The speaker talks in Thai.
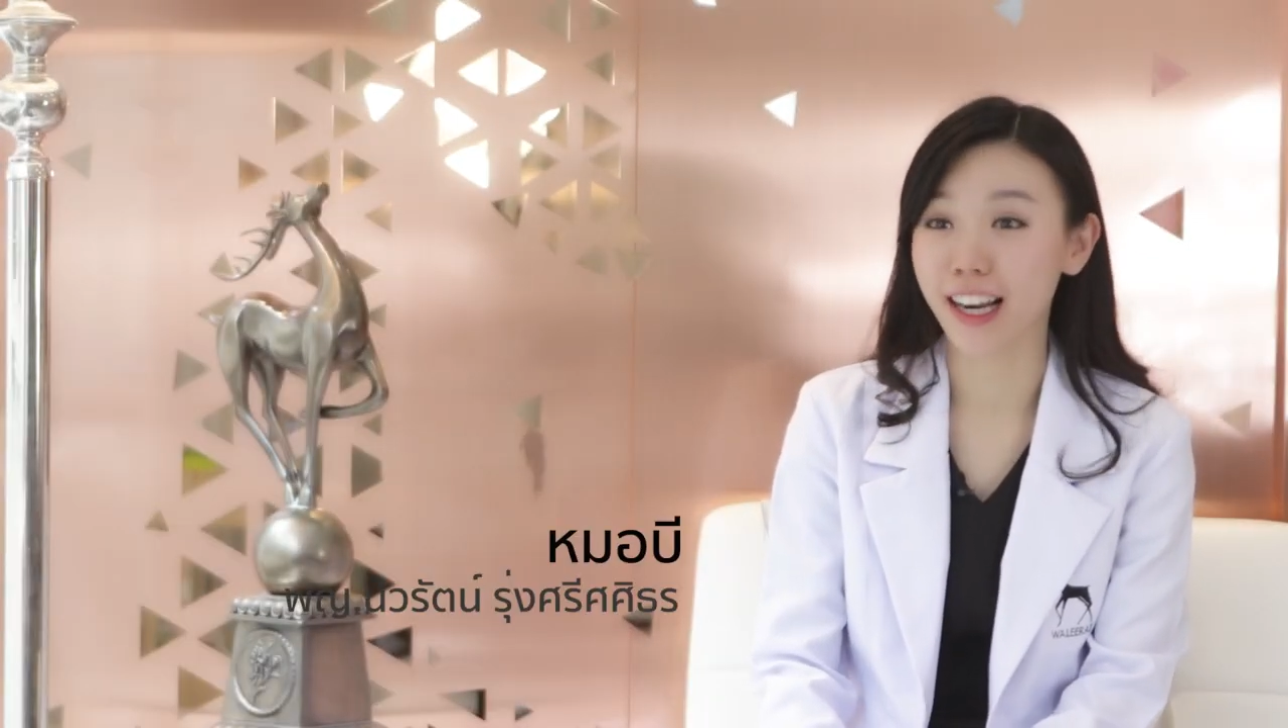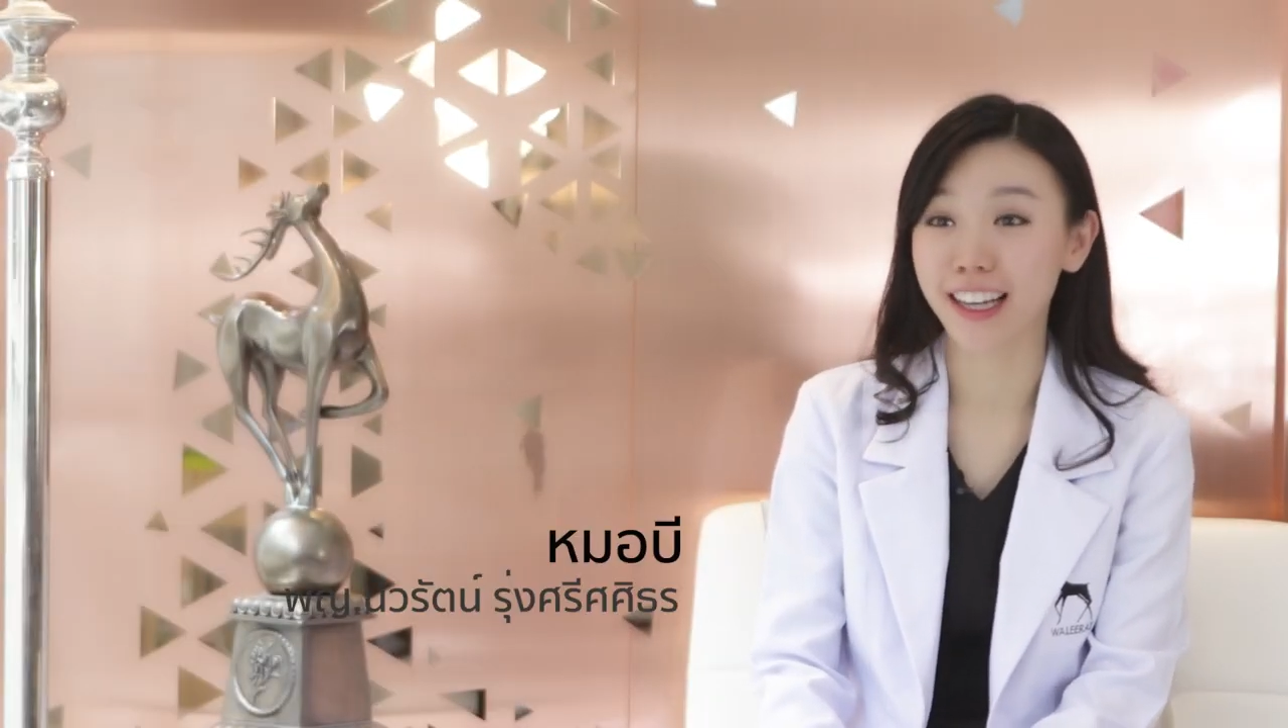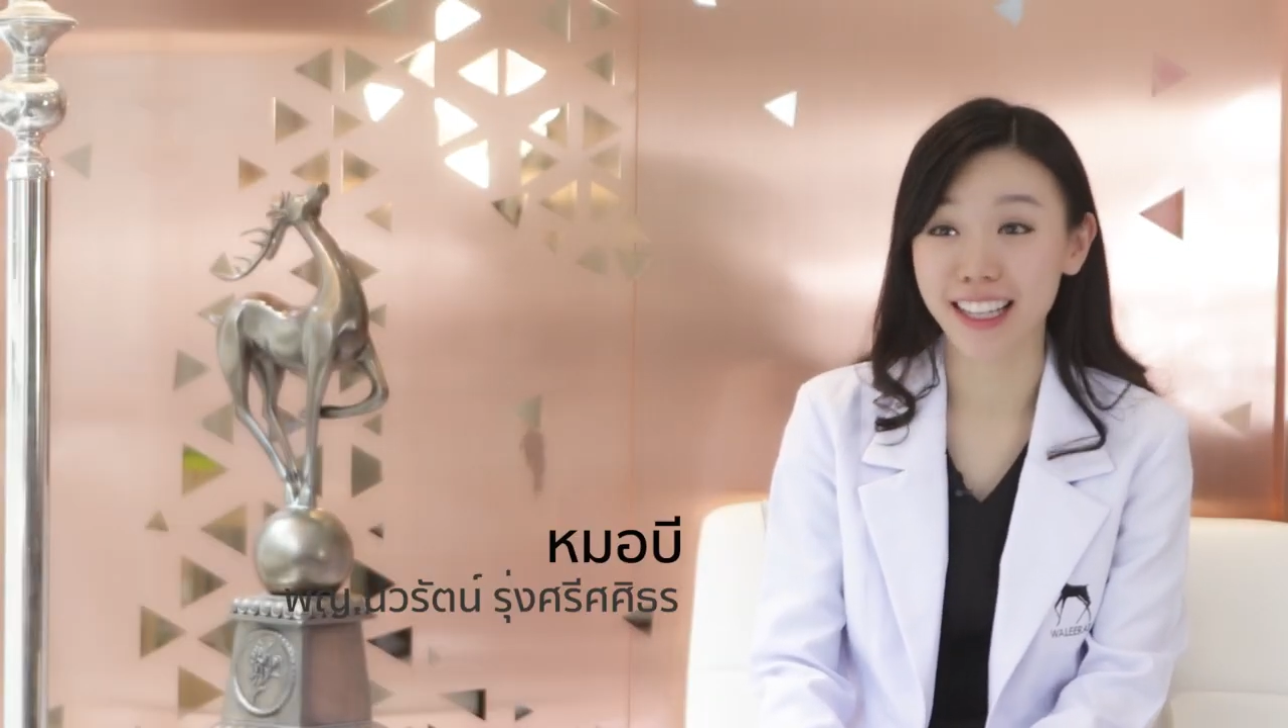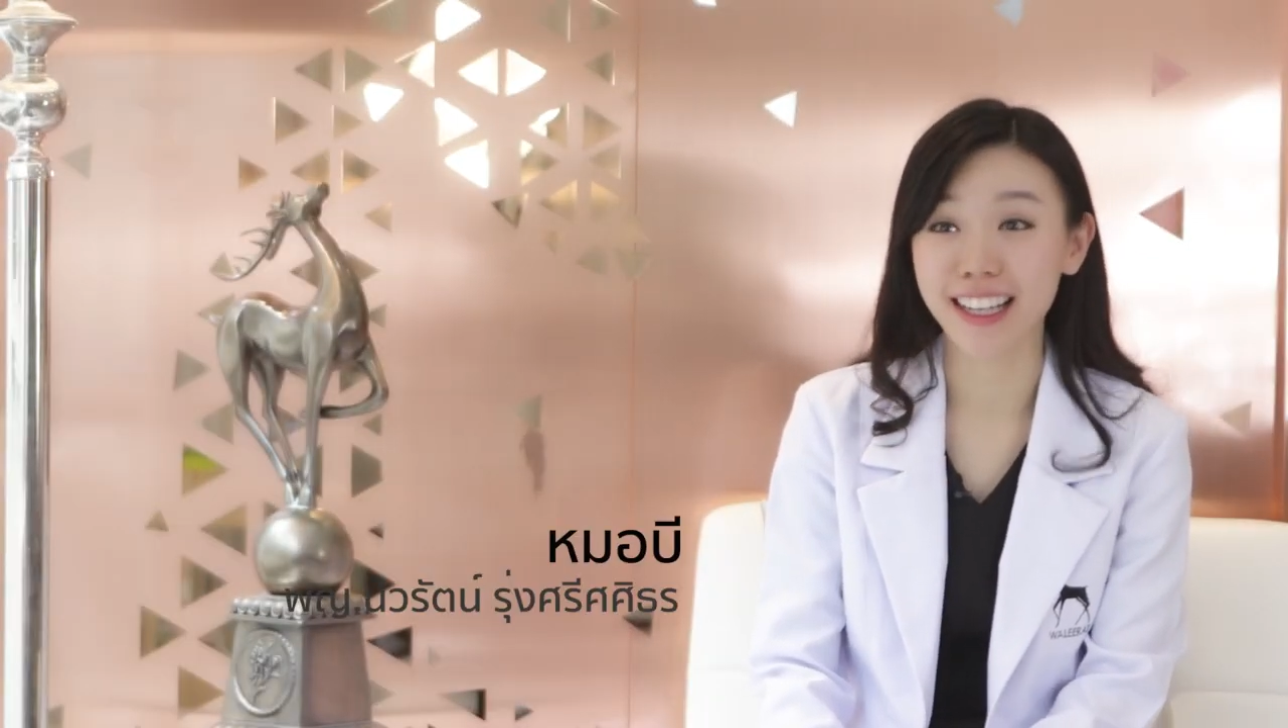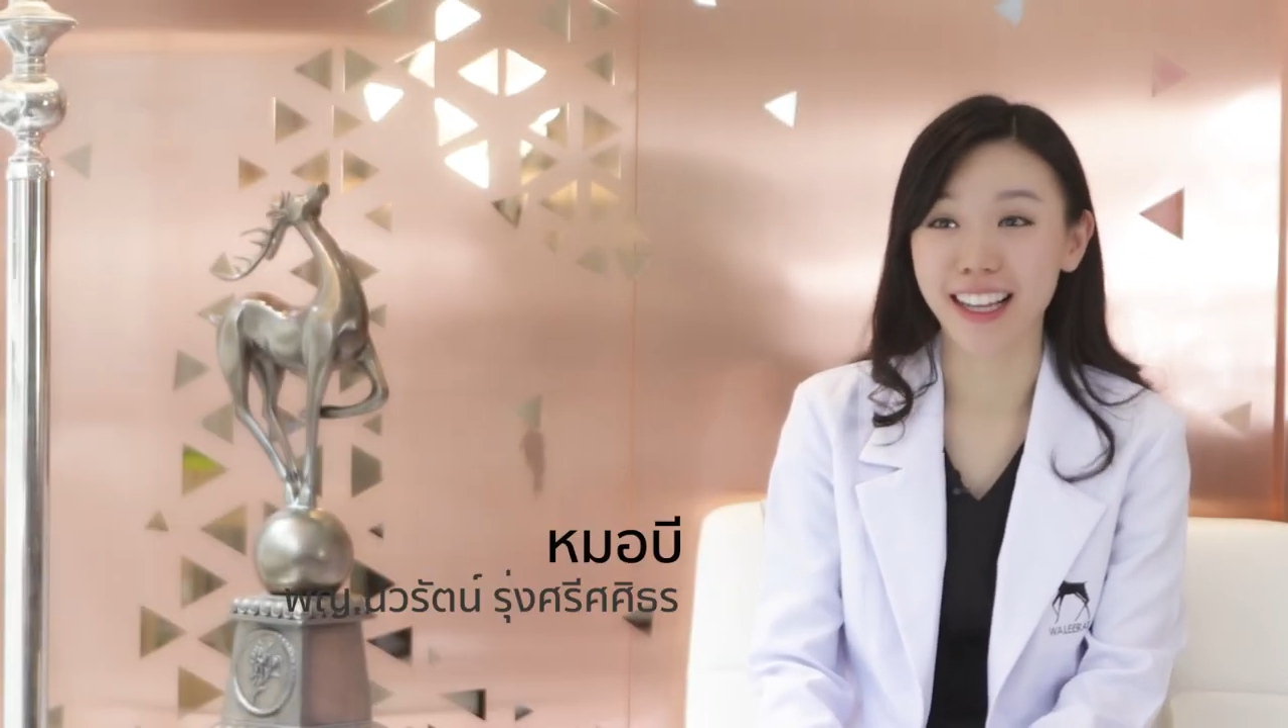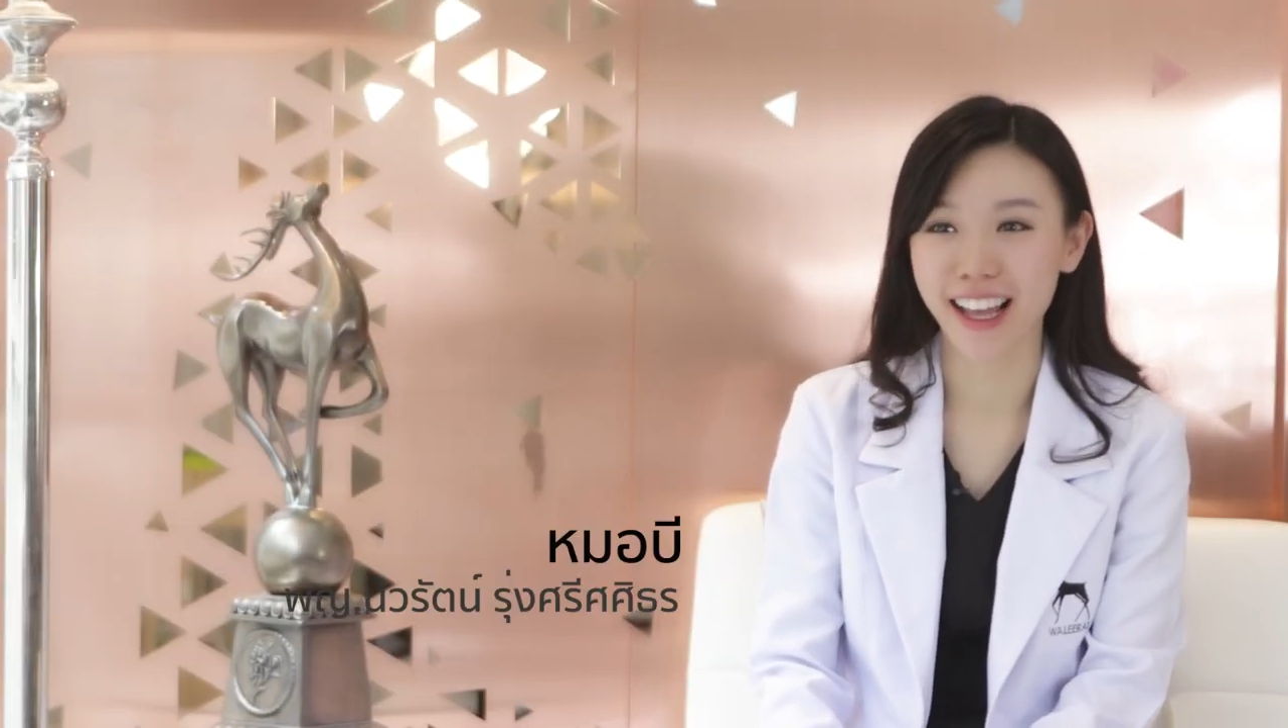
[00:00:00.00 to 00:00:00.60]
ลิลักษณ์คลินิก